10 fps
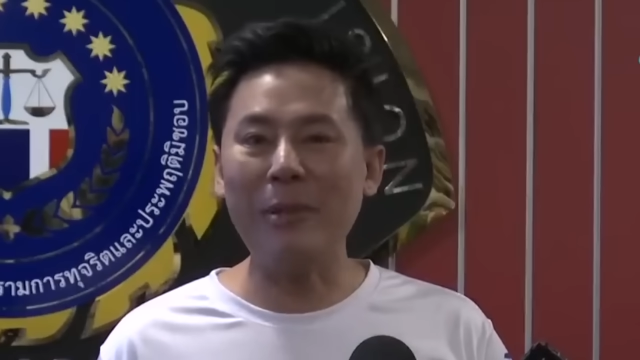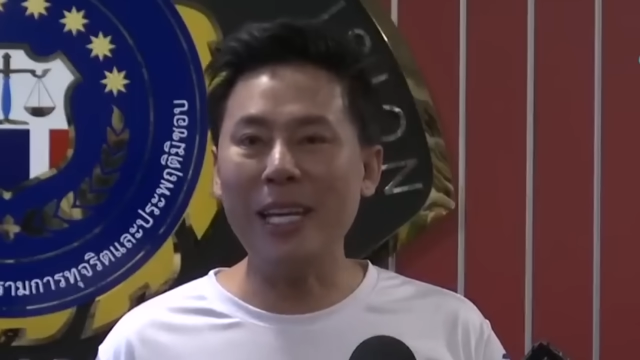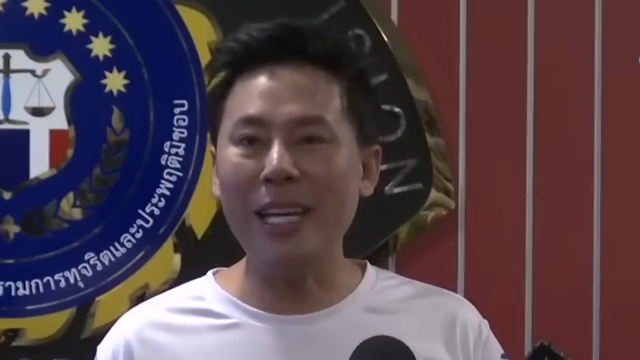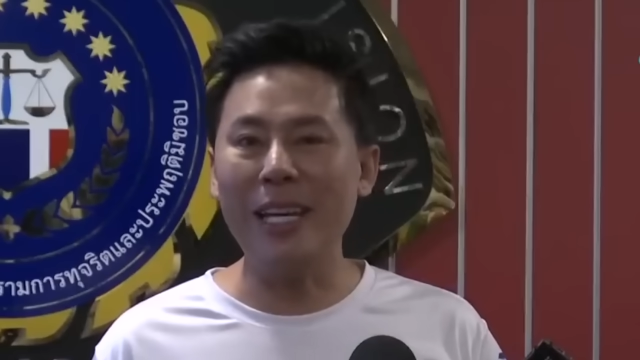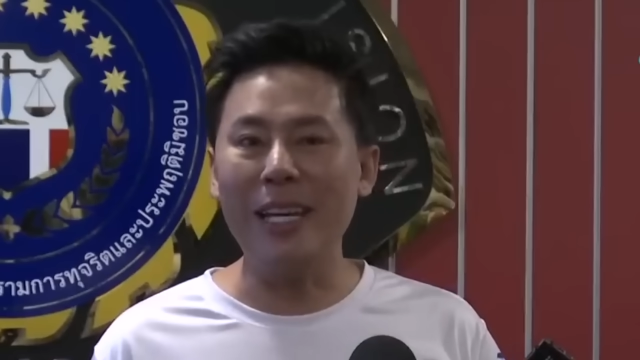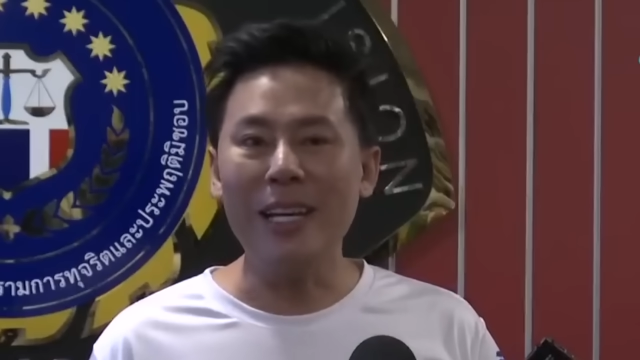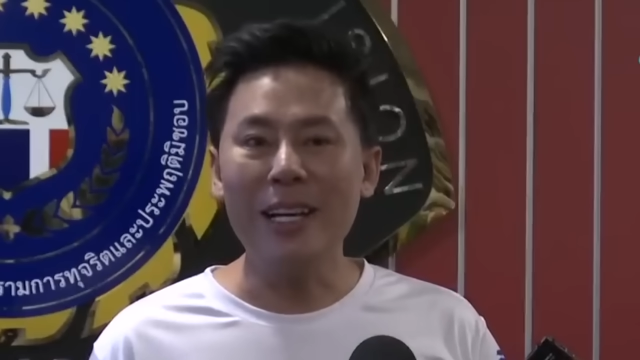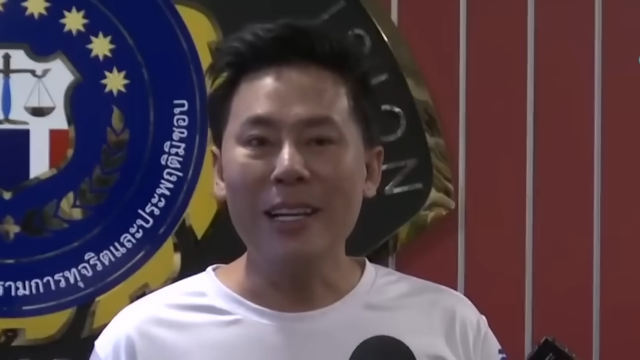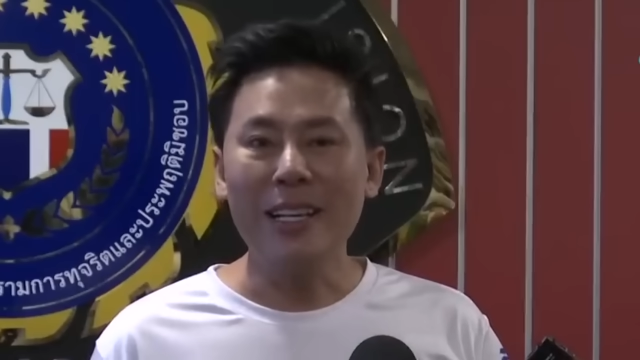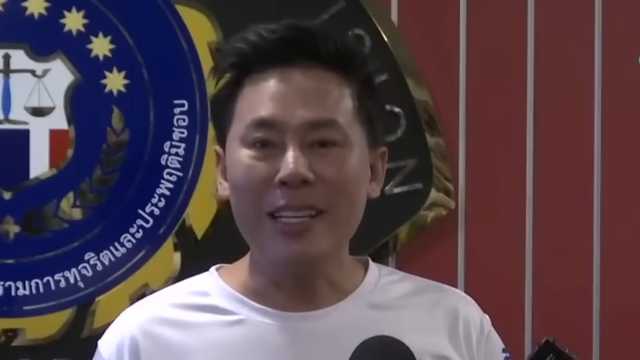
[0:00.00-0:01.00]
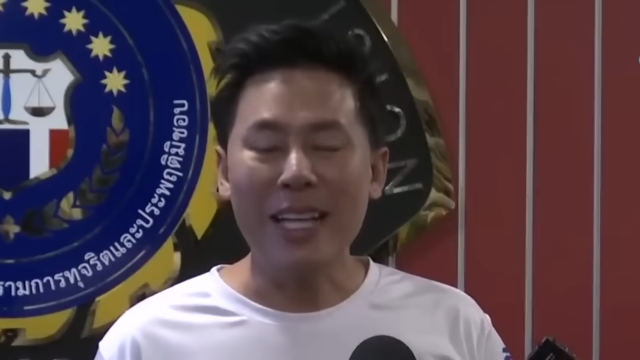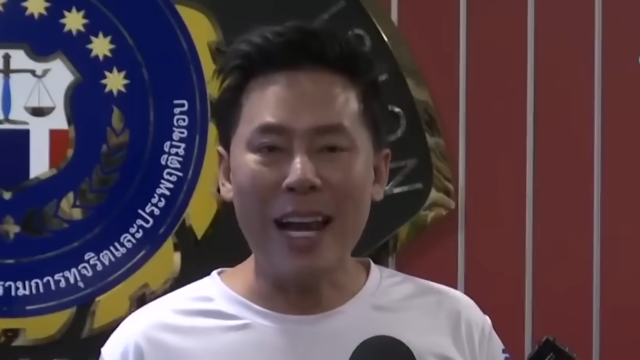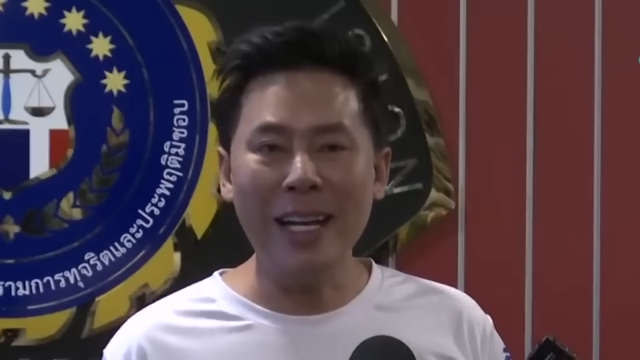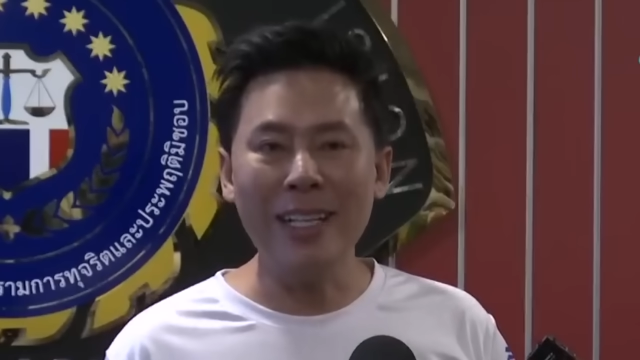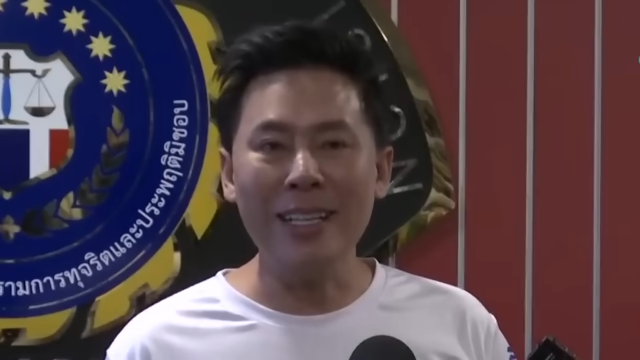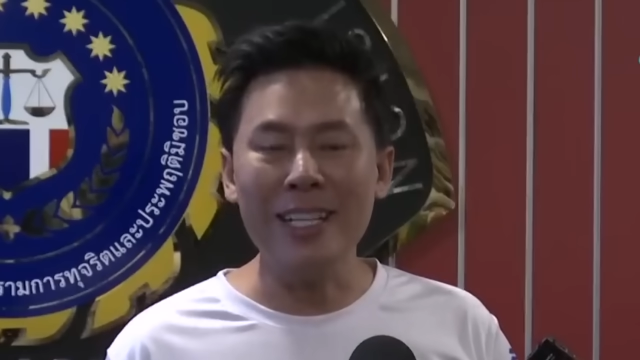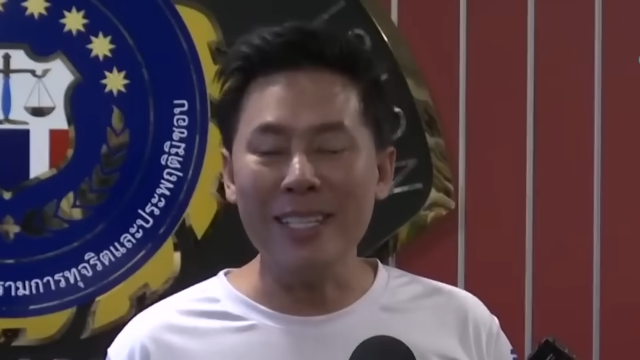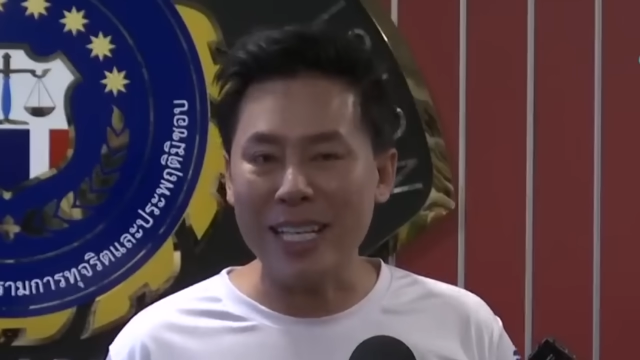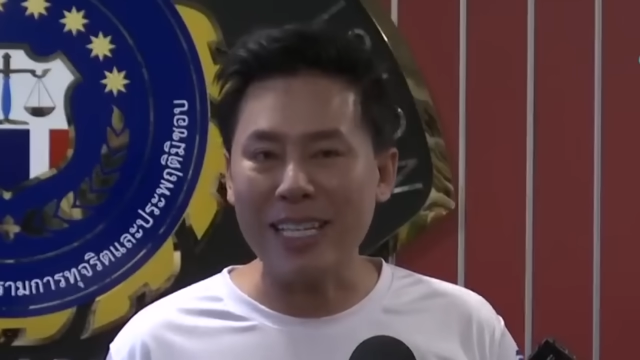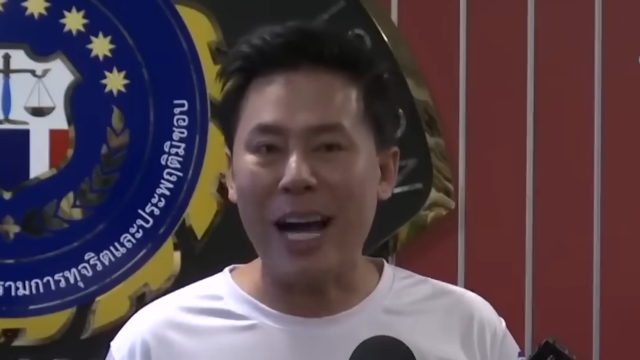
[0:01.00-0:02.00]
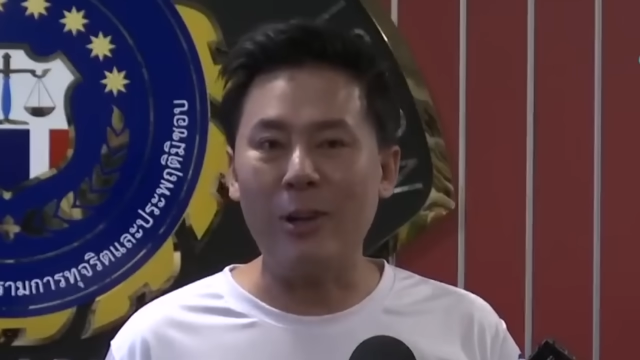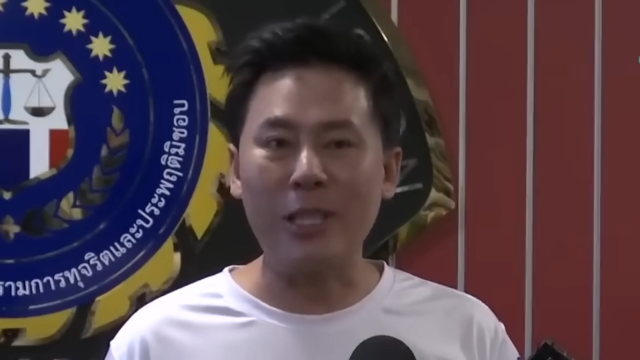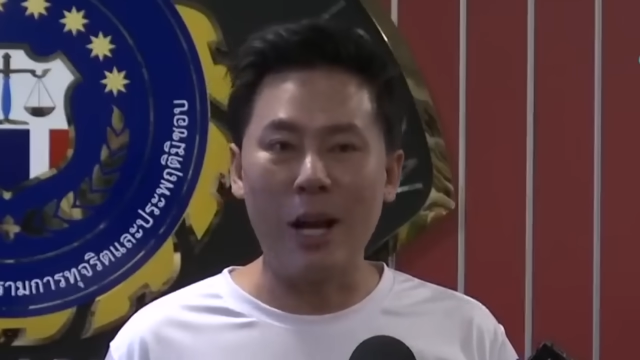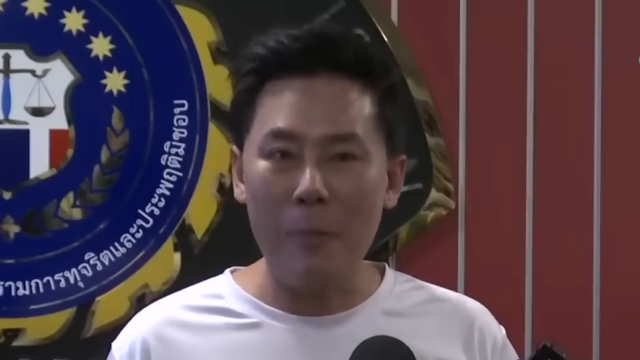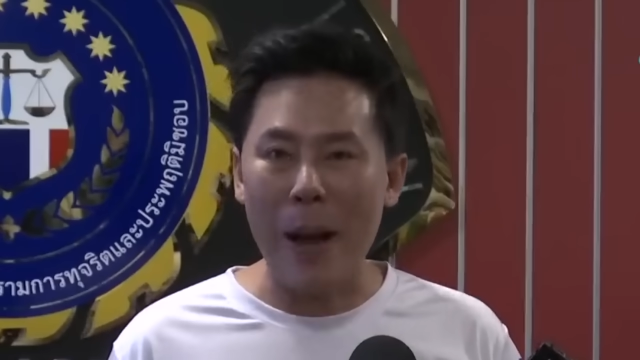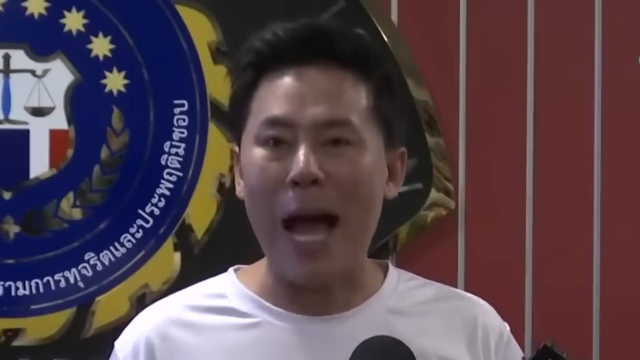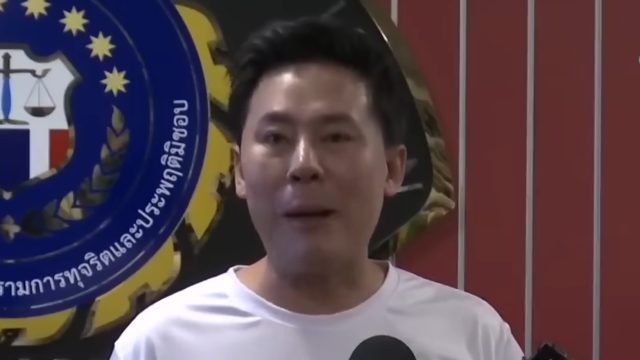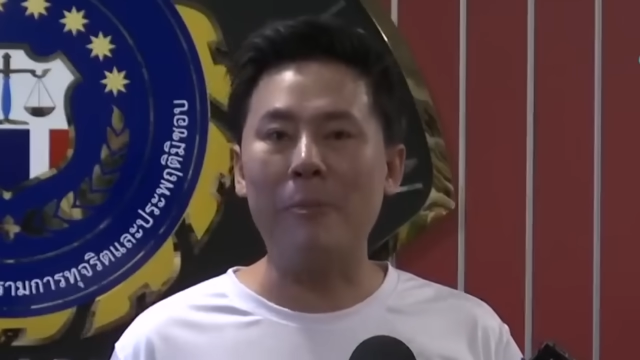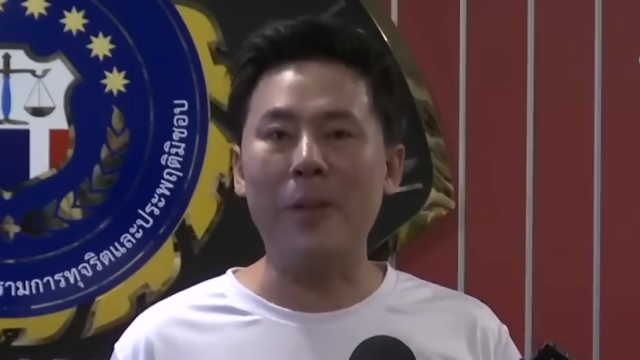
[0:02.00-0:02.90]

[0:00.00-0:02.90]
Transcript: ที่ท่านอินทรีเต่าจะต้องปราบ